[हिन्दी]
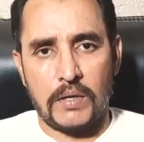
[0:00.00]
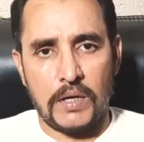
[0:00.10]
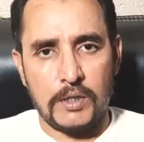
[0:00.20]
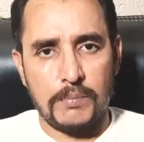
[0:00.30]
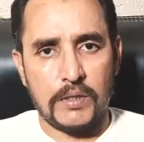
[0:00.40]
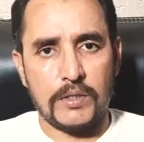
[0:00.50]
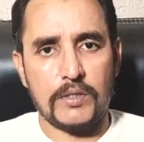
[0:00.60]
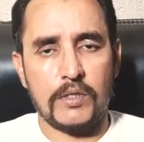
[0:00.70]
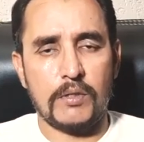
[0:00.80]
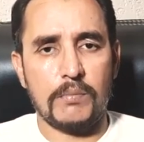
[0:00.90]
आज
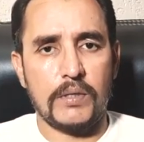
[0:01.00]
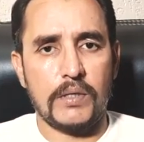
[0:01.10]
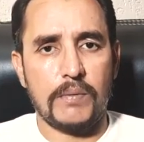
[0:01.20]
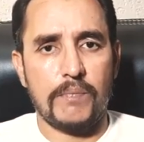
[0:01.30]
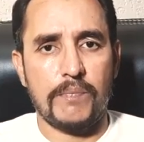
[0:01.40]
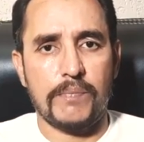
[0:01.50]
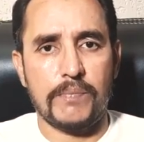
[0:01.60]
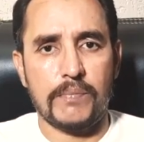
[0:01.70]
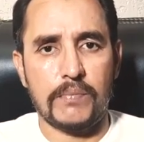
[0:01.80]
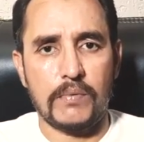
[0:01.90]
पाकिस्तान में
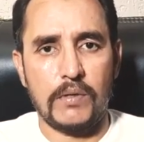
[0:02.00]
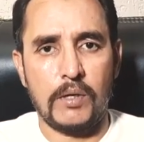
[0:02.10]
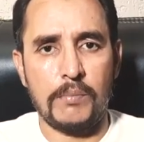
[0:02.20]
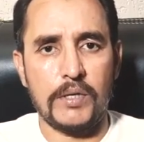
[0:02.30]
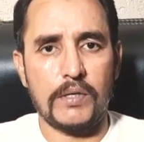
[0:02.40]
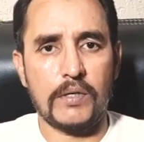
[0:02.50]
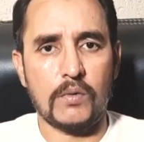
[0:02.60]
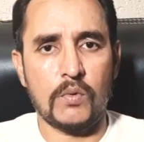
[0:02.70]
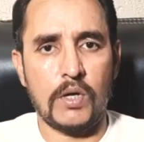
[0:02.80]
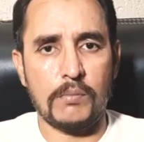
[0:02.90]
अमरीकी
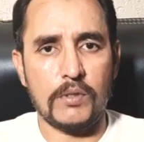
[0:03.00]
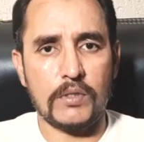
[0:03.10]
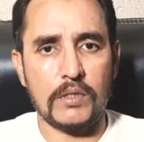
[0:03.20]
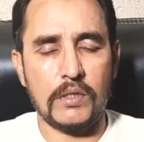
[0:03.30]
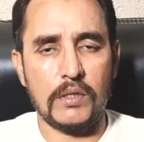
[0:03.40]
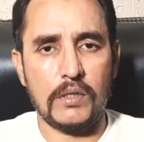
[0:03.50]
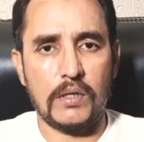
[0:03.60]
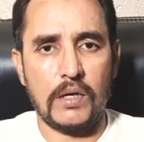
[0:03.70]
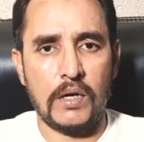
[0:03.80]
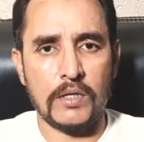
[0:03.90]
ग़ुलामी से
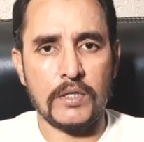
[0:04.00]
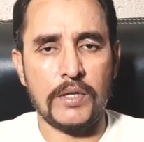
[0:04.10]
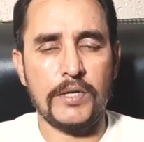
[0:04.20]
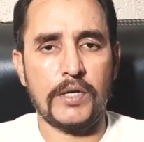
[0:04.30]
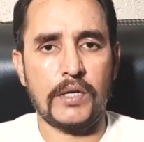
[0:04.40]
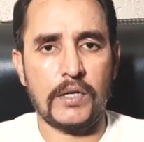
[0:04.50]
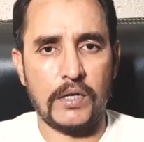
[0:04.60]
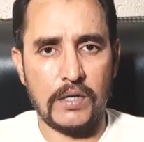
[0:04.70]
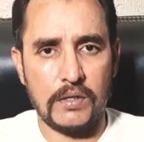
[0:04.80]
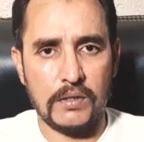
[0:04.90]
आज़ादी का
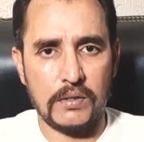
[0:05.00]
नारा